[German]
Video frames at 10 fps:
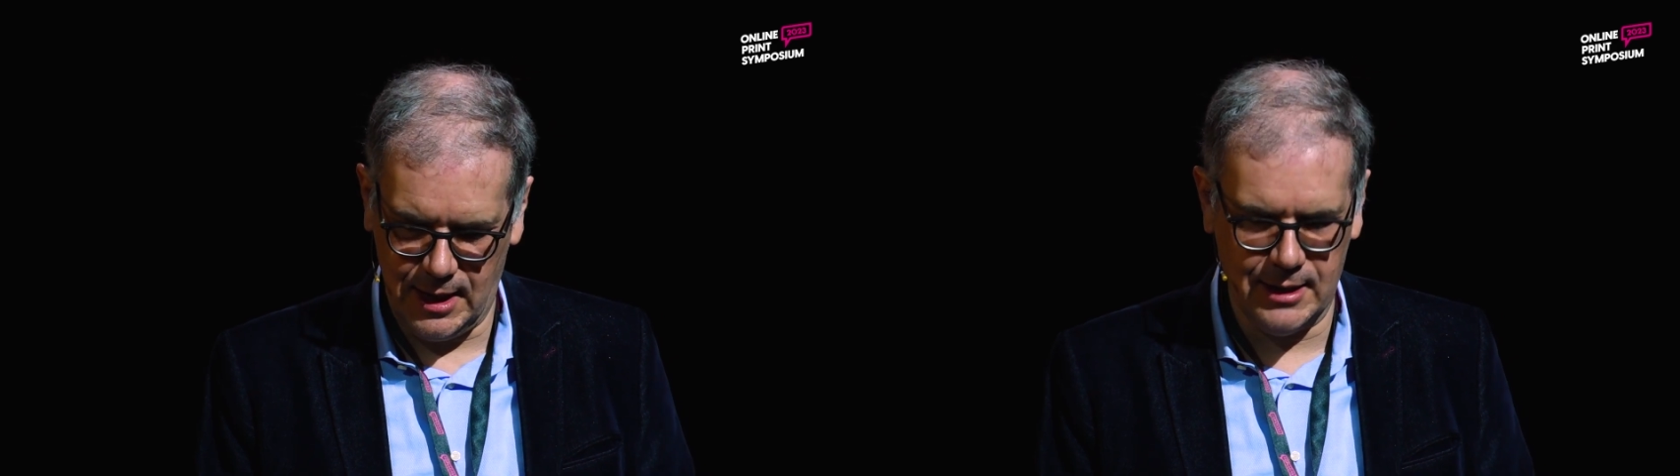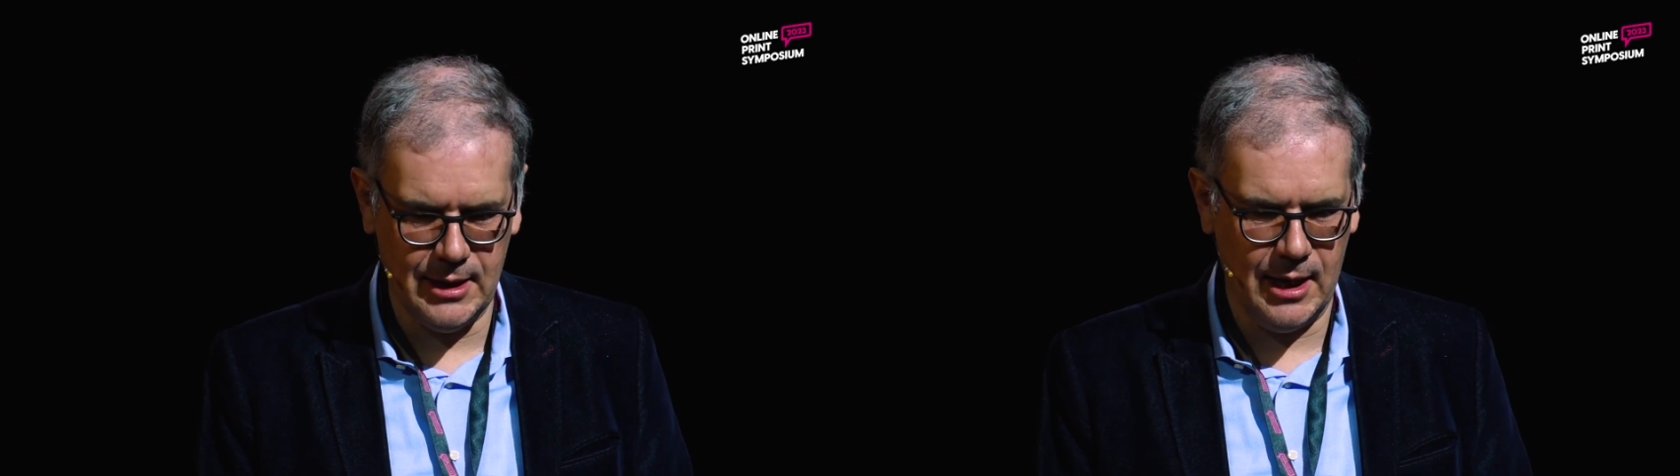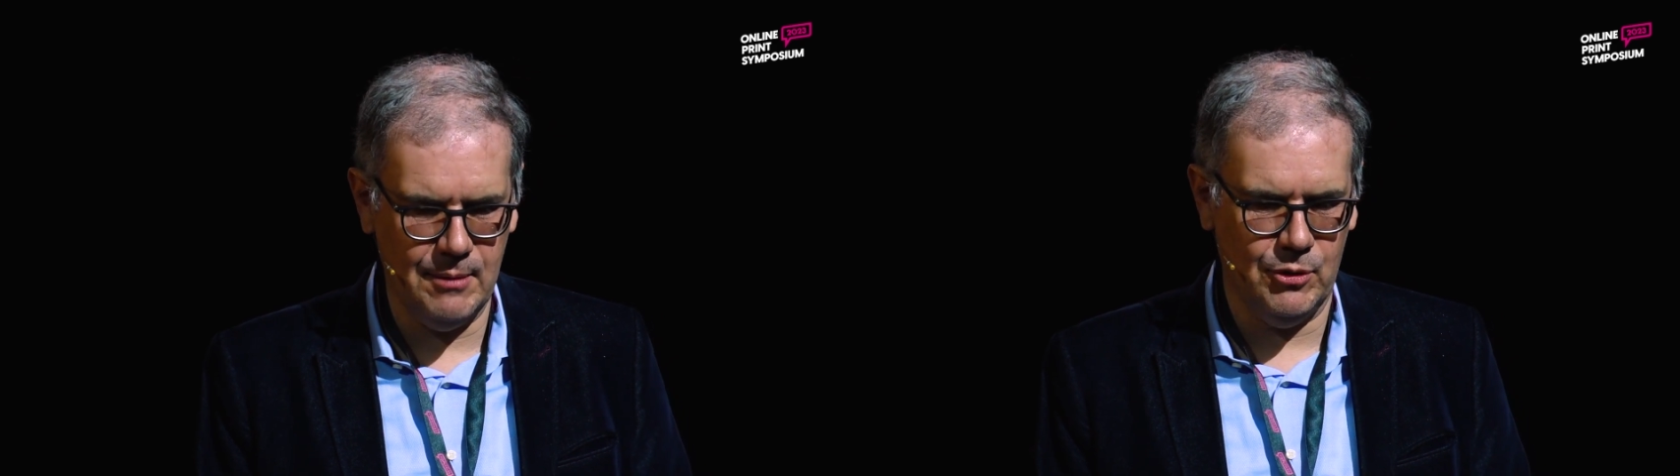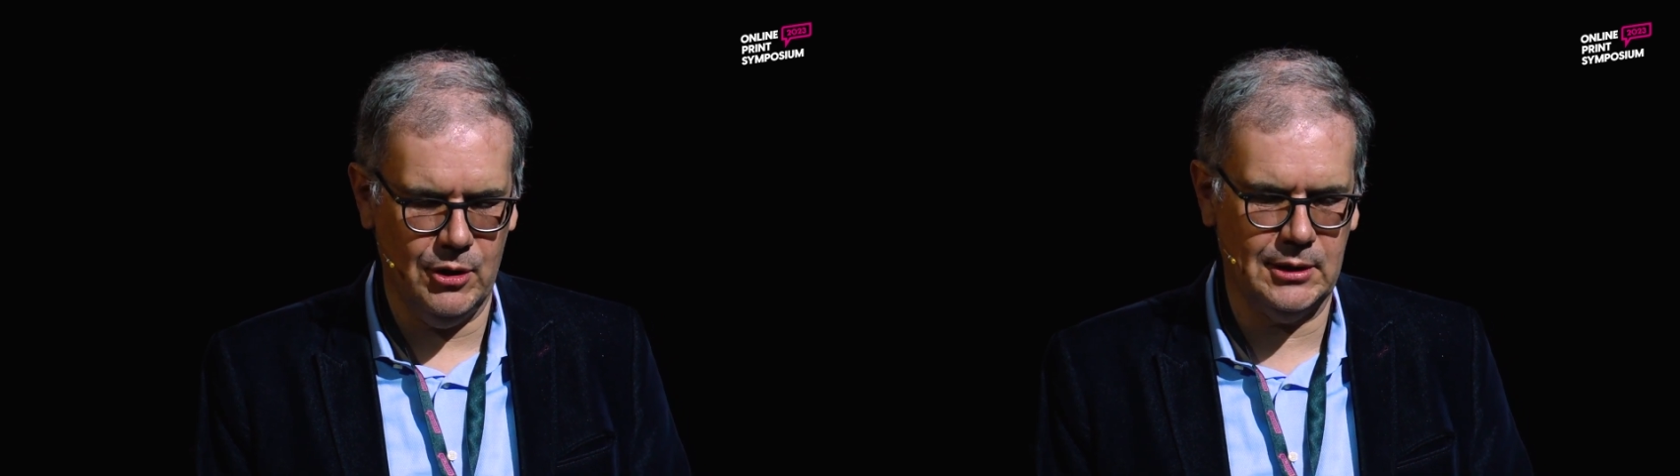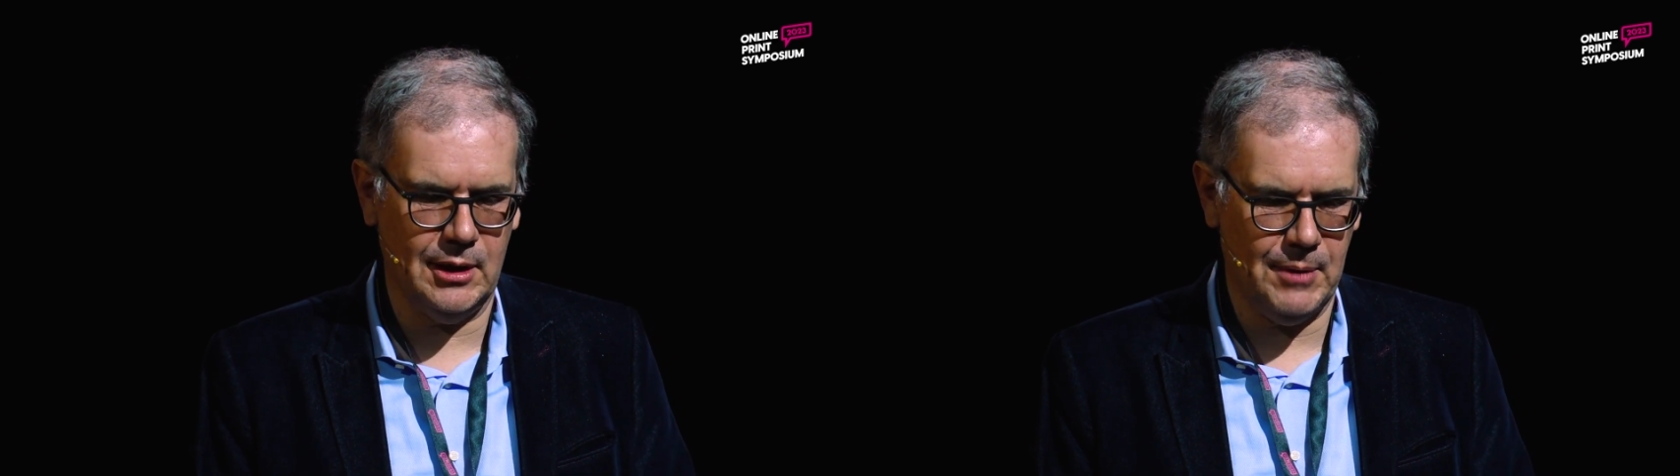an einem
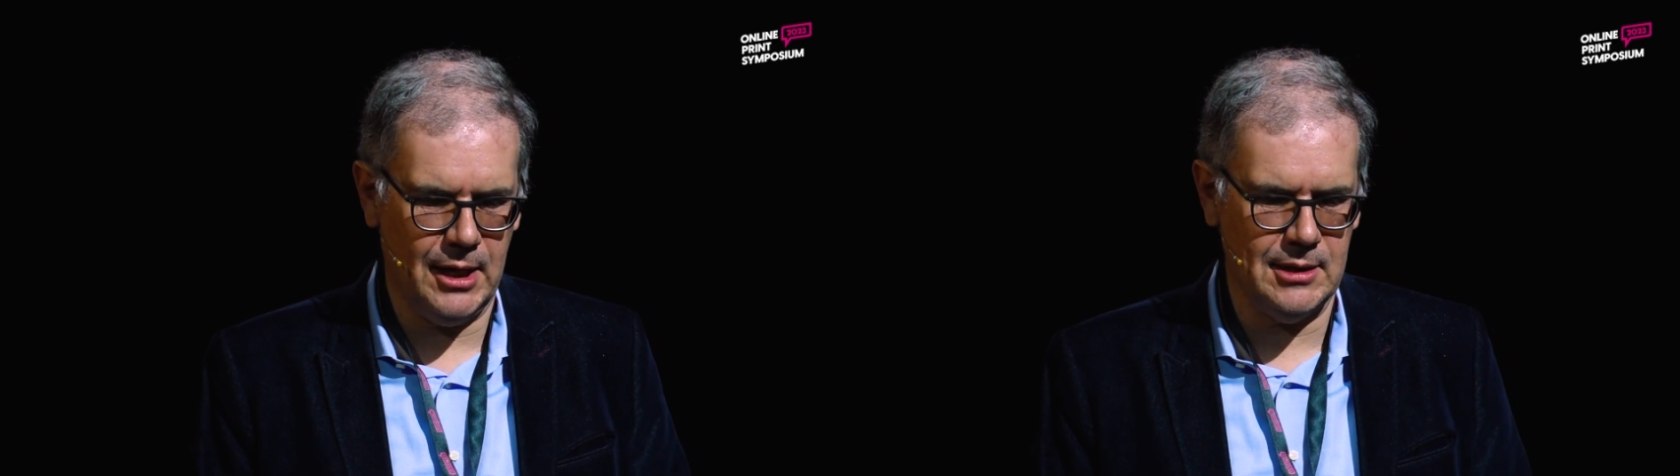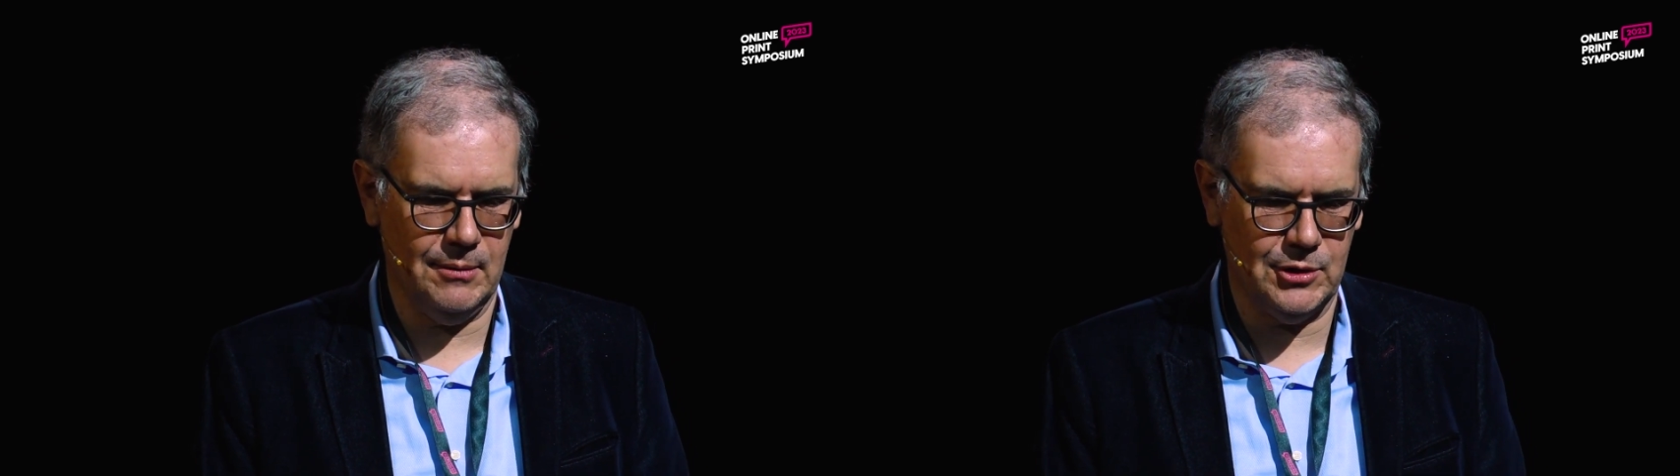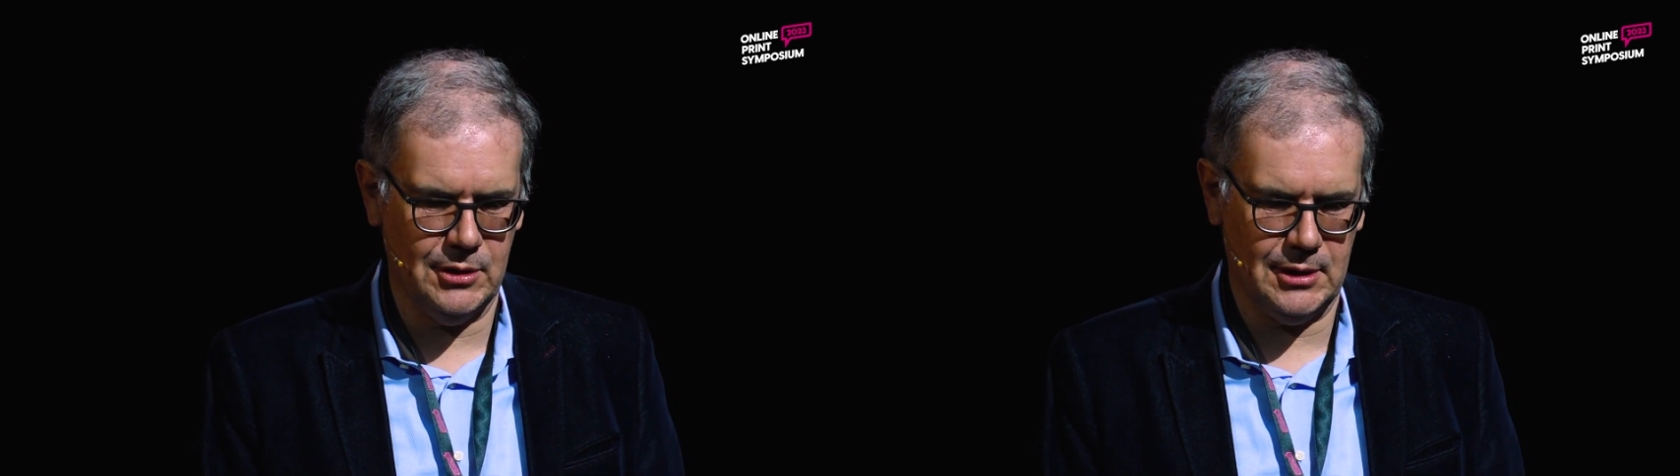Ort gemeinsam zu